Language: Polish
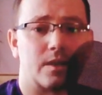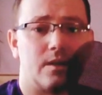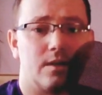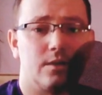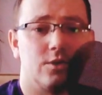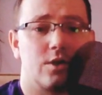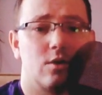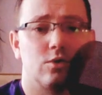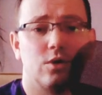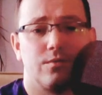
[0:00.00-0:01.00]
E, jeżeli
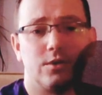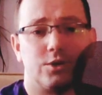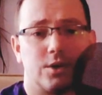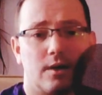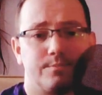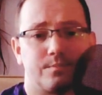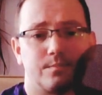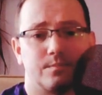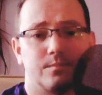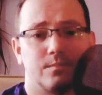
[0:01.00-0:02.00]
chodzi o wyjścia,
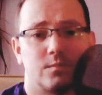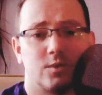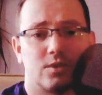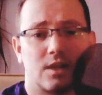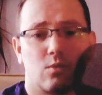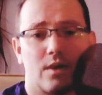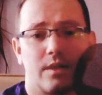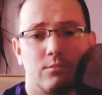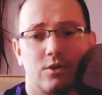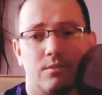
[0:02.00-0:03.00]
mm, to
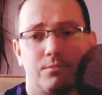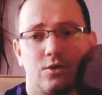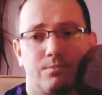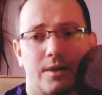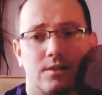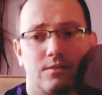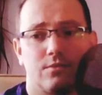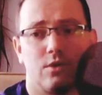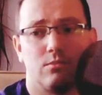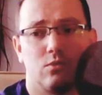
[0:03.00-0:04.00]
zakładam, że przy pracy
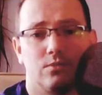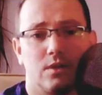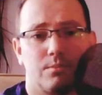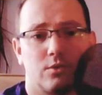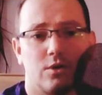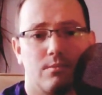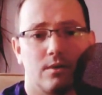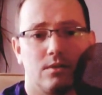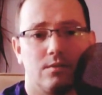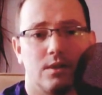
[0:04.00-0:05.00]
w domu nie potrzeba
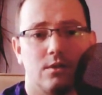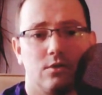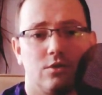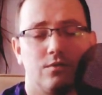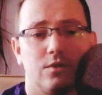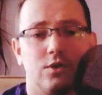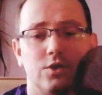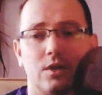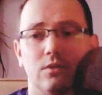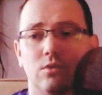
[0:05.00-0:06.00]
nic więcej niż
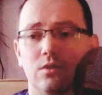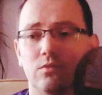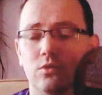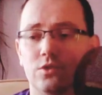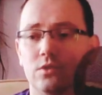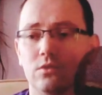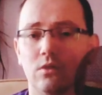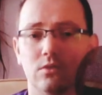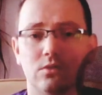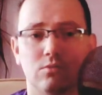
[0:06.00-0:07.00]
wyjścia tylko i wyłącznie
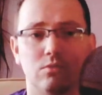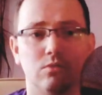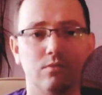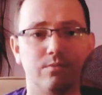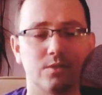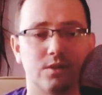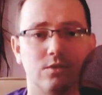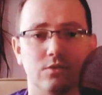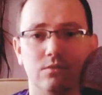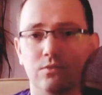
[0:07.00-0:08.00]
do odsłuchu w
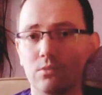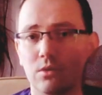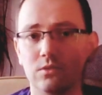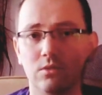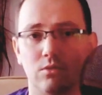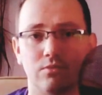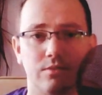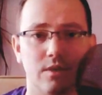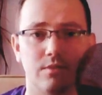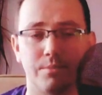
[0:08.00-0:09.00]
postaci dwóch monitorów,
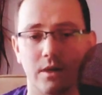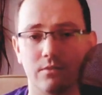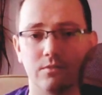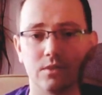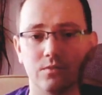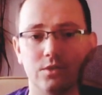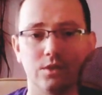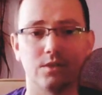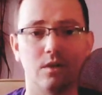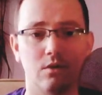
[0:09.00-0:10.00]
lewy, prawy, więc
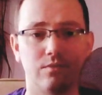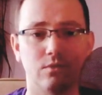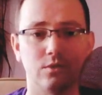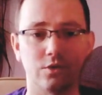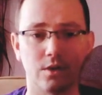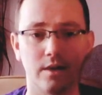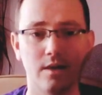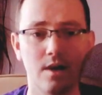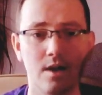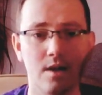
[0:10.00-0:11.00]
wyjście stereofoniczne
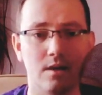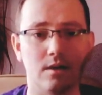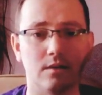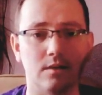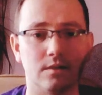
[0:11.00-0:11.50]
e,